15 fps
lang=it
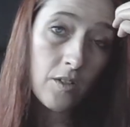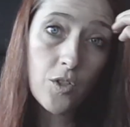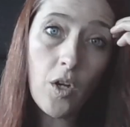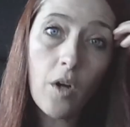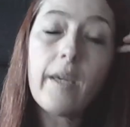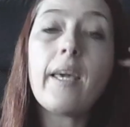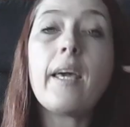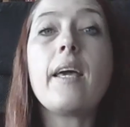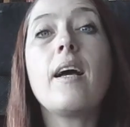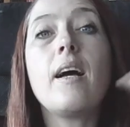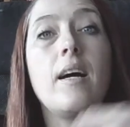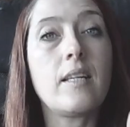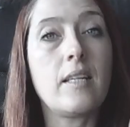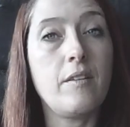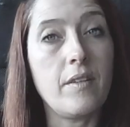So che
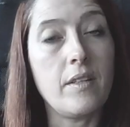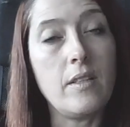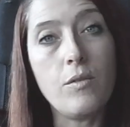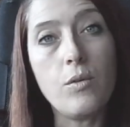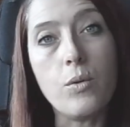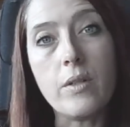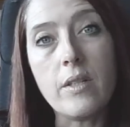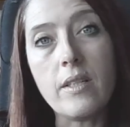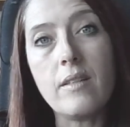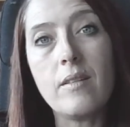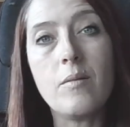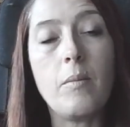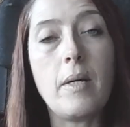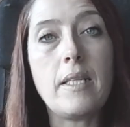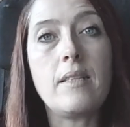anche fra di
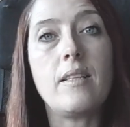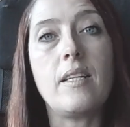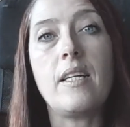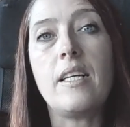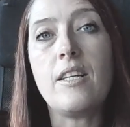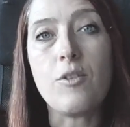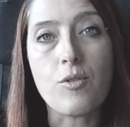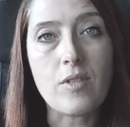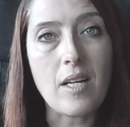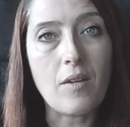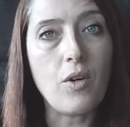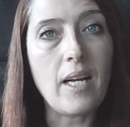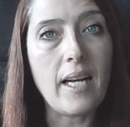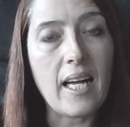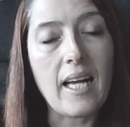voi, mentre io
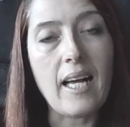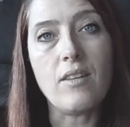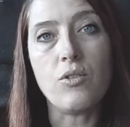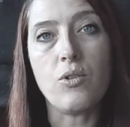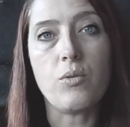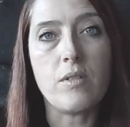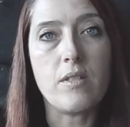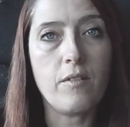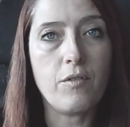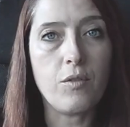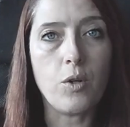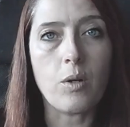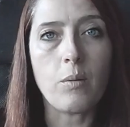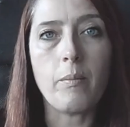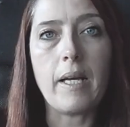stavo elencando queste
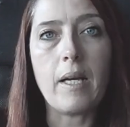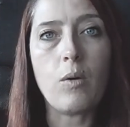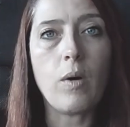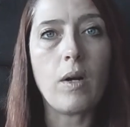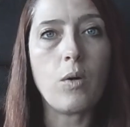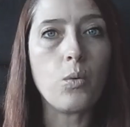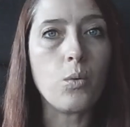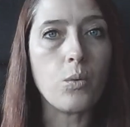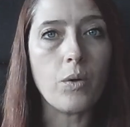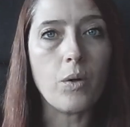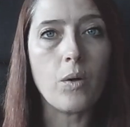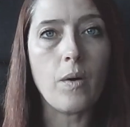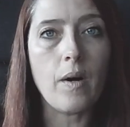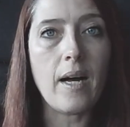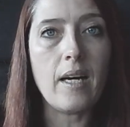forme,
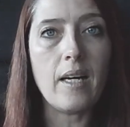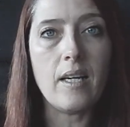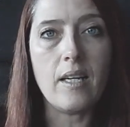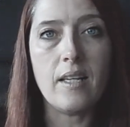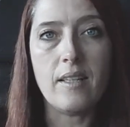qualcuno eh,